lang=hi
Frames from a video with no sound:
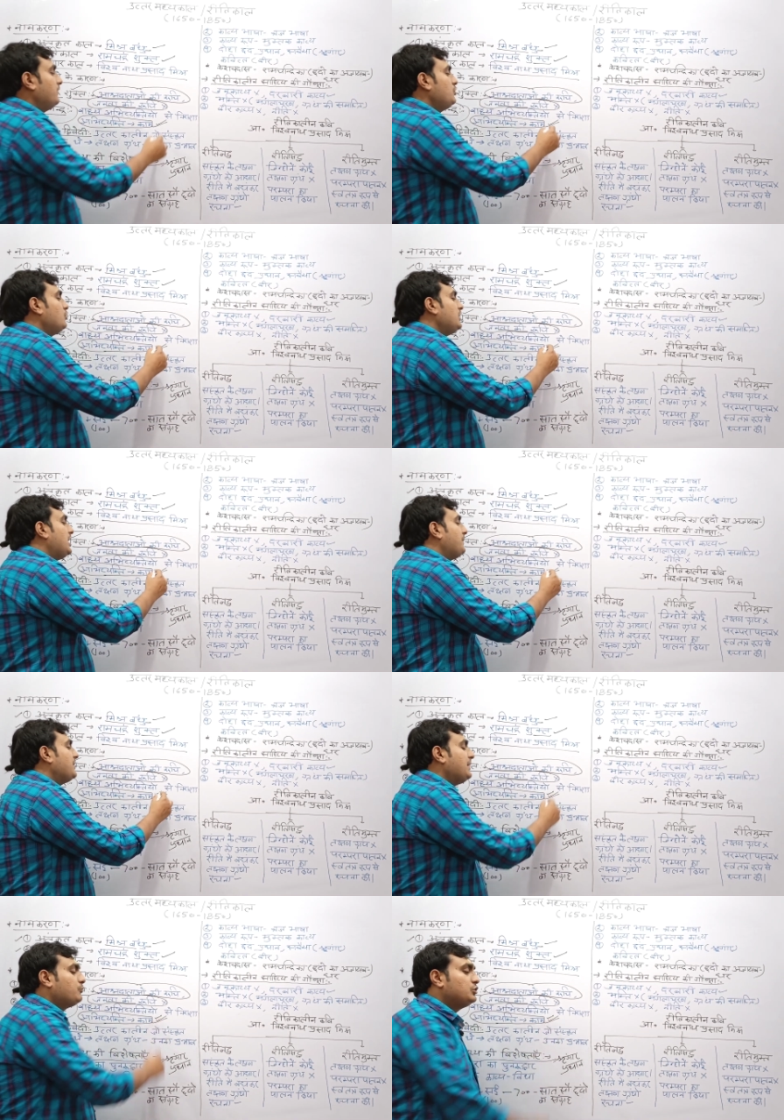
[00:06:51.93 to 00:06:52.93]
कवियों ने
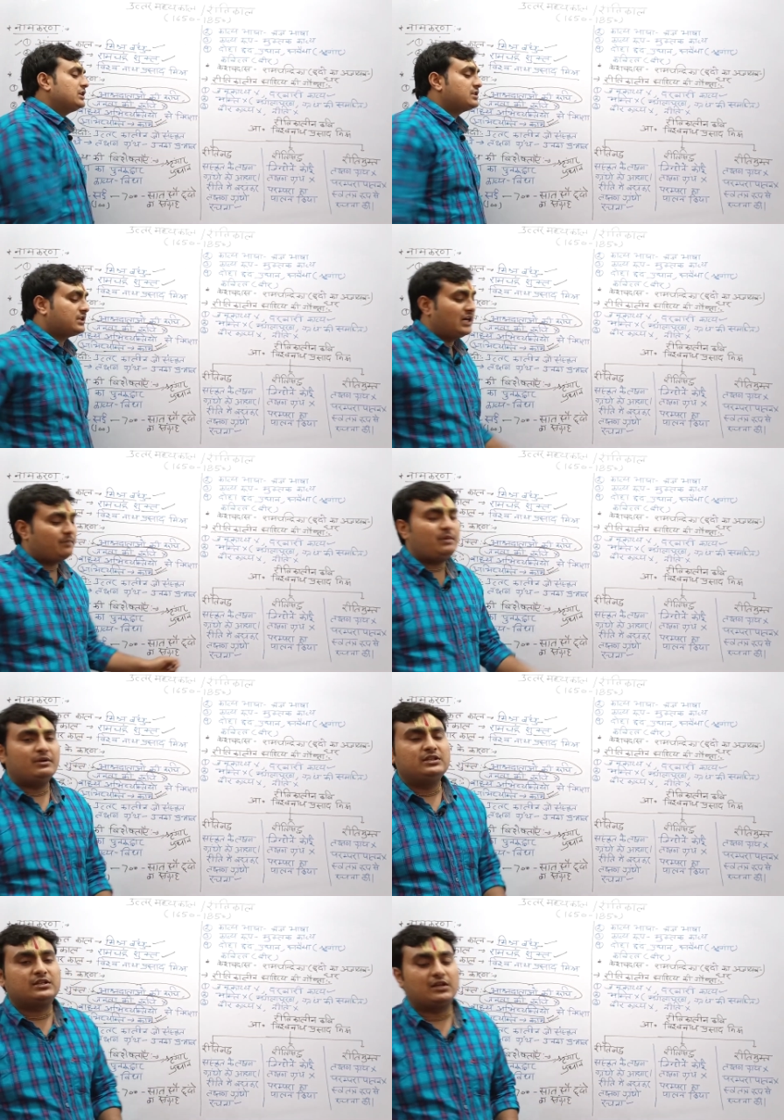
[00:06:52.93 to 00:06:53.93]
अपने आप को जैसे घर में
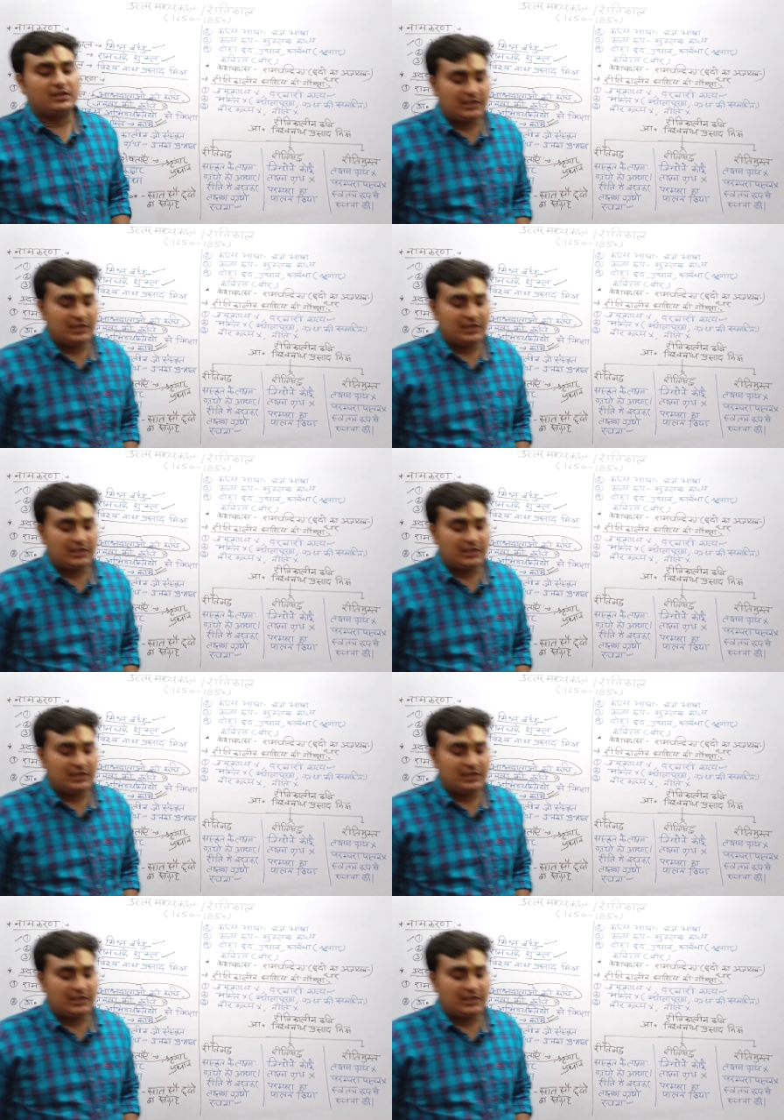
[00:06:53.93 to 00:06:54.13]
बंद कर